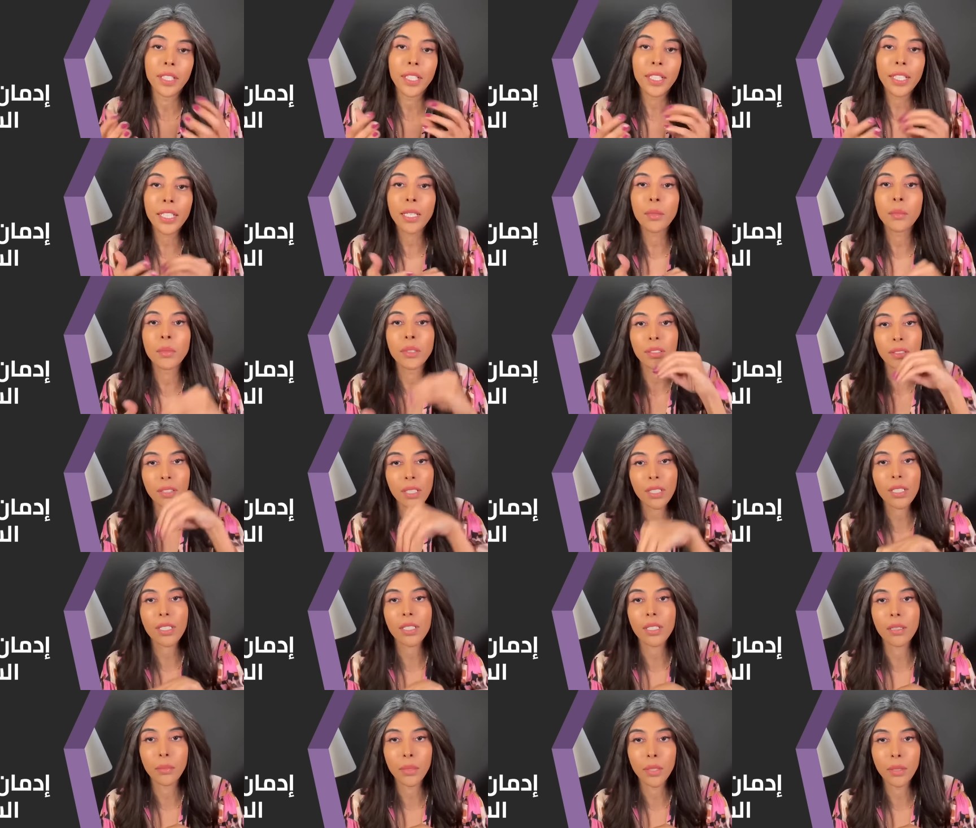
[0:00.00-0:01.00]
هي
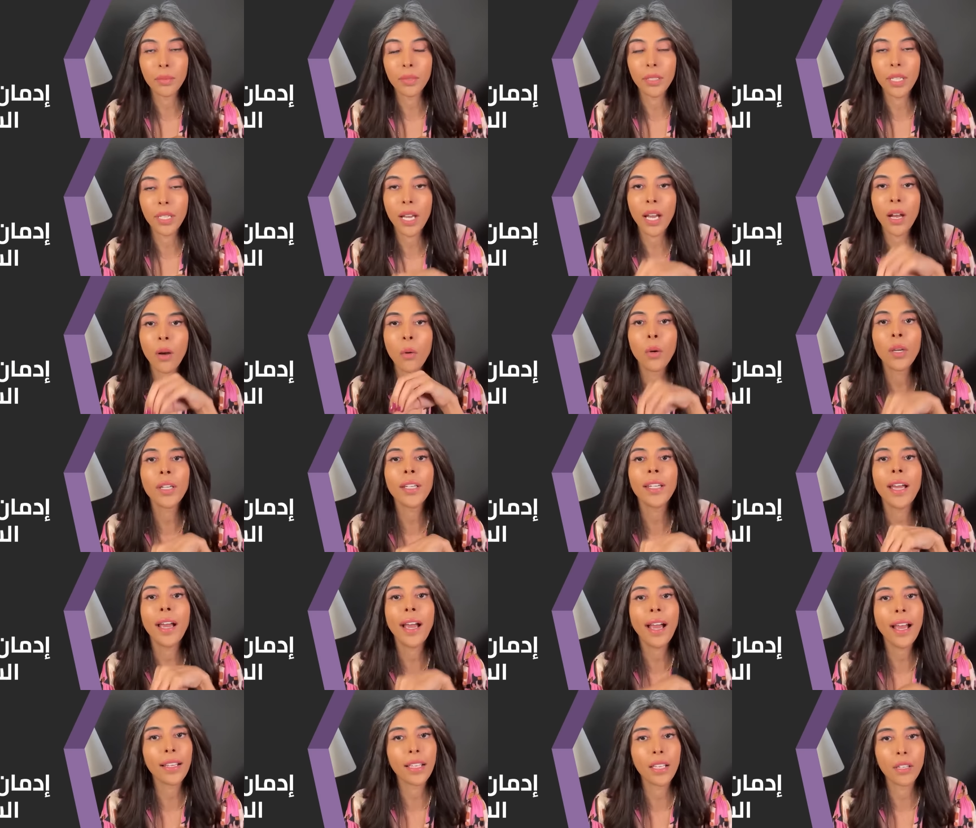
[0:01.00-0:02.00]
متصلة بابنها
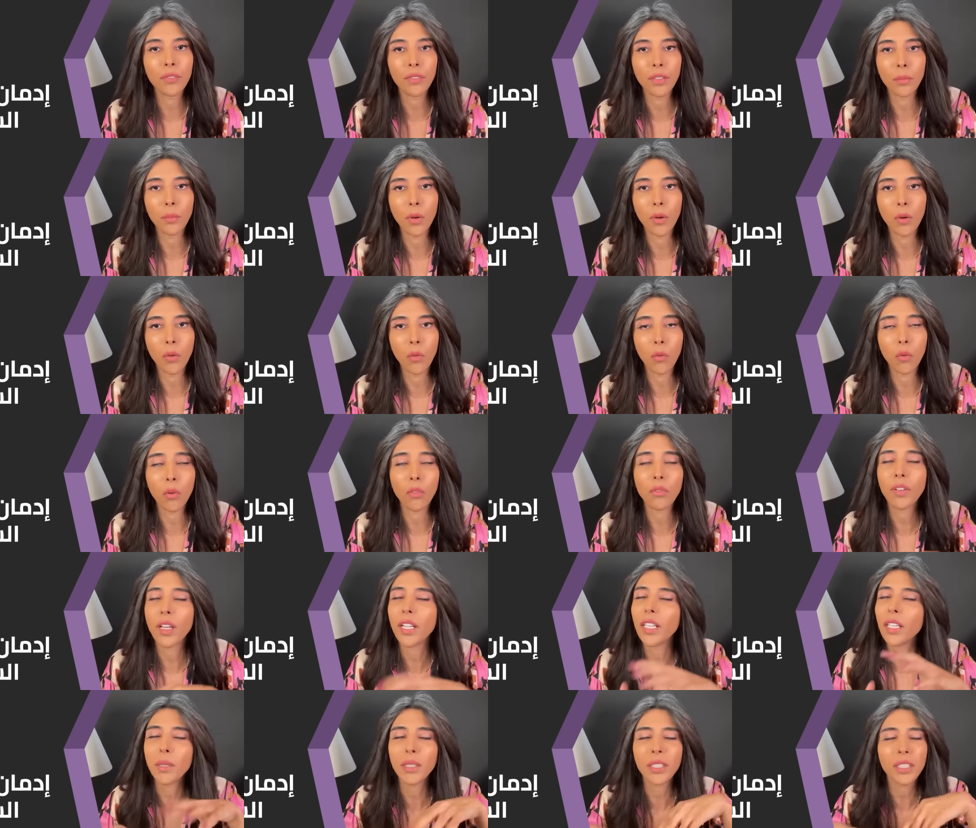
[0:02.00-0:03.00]
وهي عالقة في الموضوع فهي